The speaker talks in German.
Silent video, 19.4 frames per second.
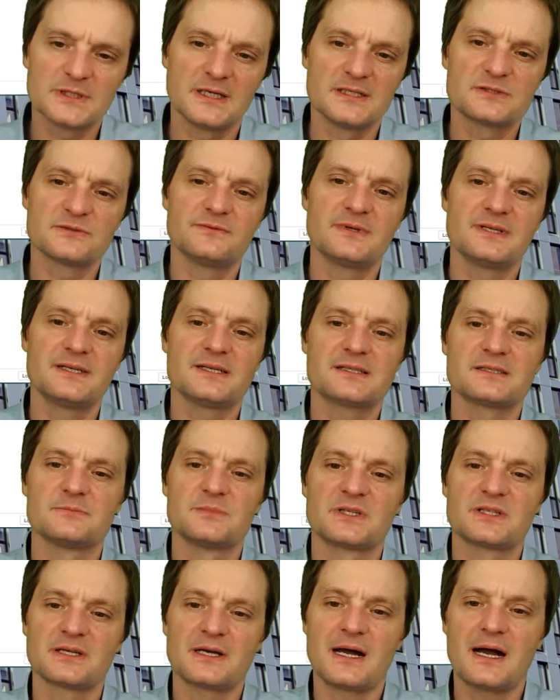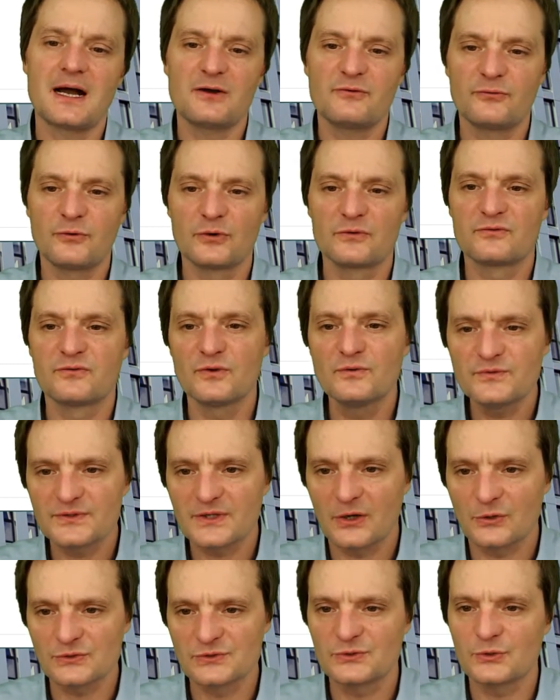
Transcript: also wenn jetzt ein Betrag von 5000